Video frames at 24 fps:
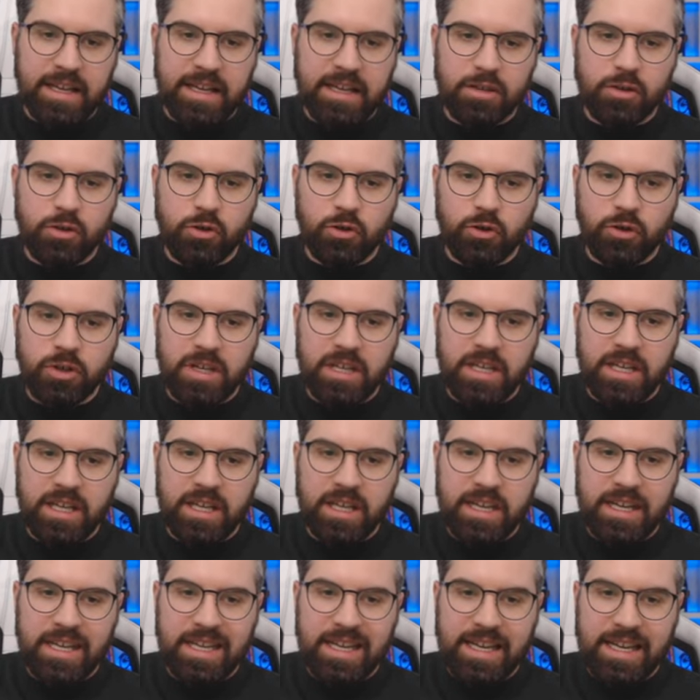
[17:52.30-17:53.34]
En caso
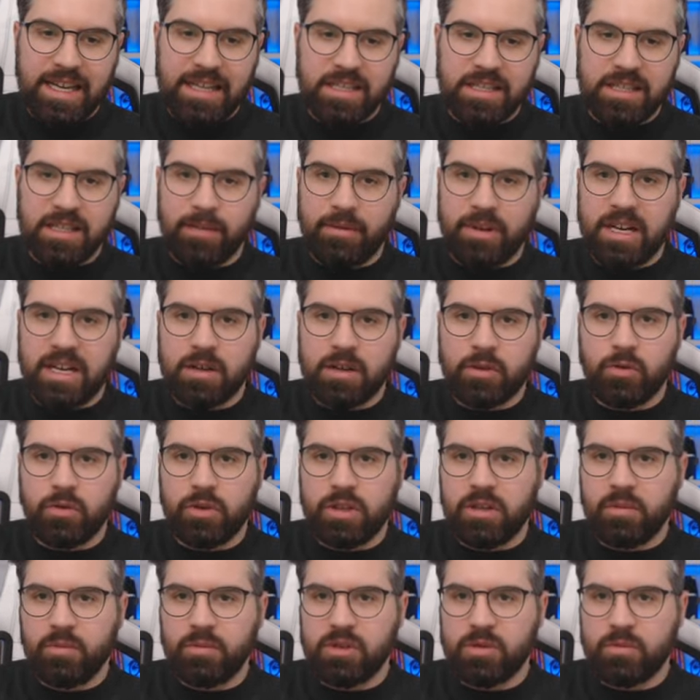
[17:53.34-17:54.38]
que queráis trabajar
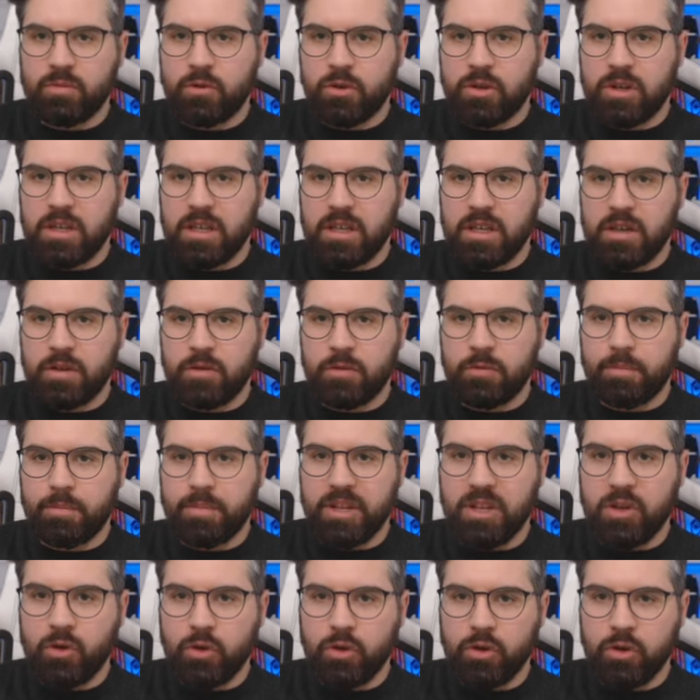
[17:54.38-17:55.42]
con el mismo que
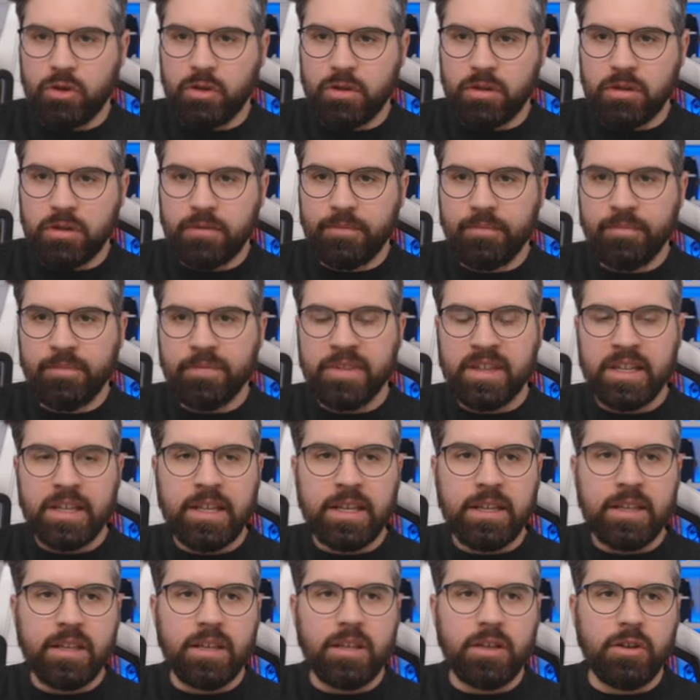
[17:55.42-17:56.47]
opero yo
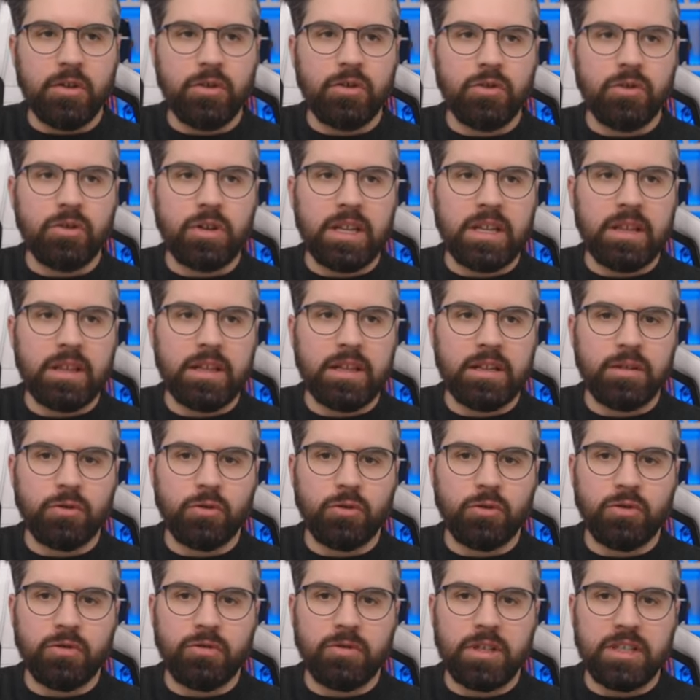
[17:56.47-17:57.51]
y no hacer
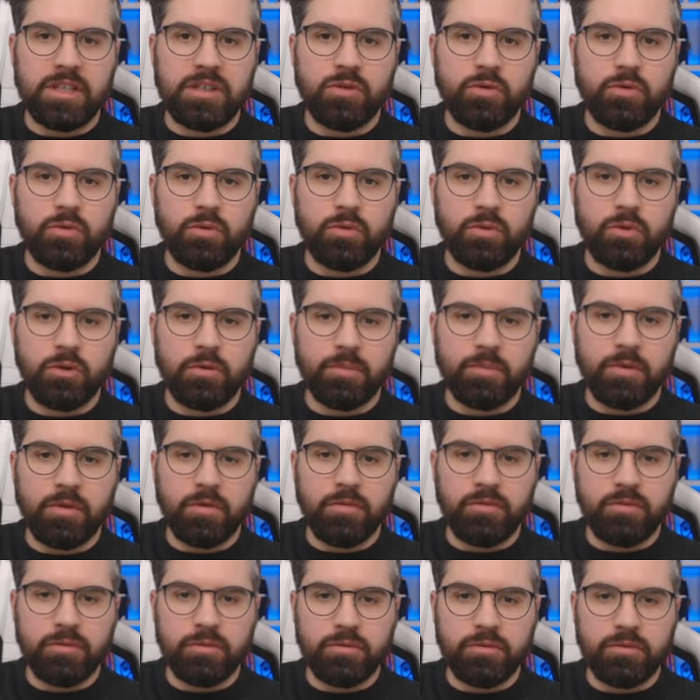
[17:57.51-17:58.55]
todo el estudio
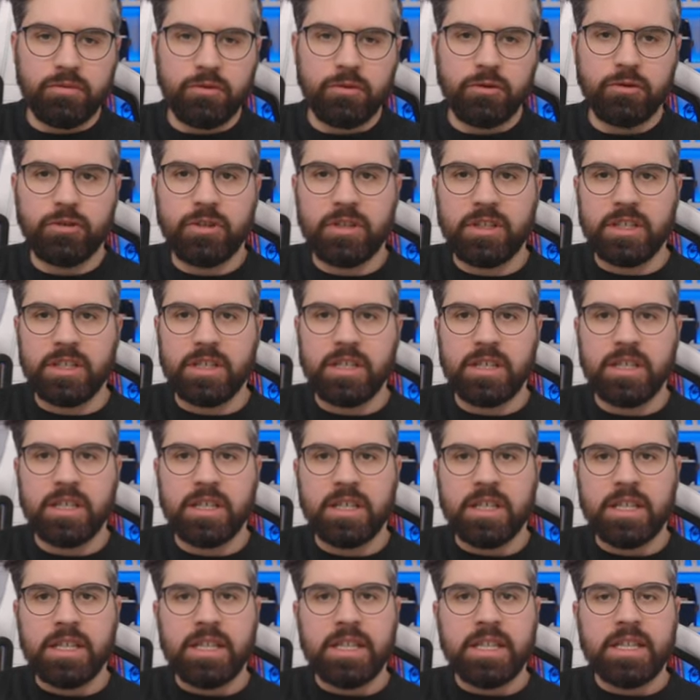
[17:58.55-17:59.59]
profundo
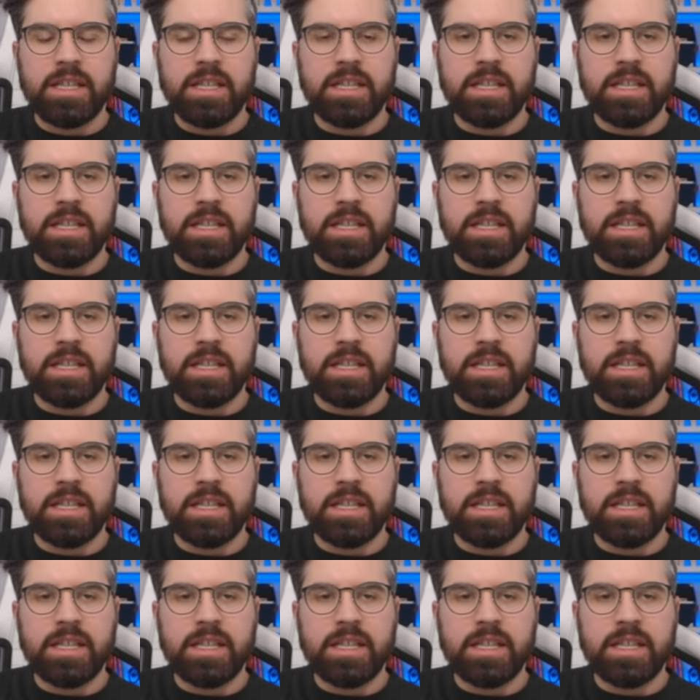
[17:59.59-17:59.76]
de,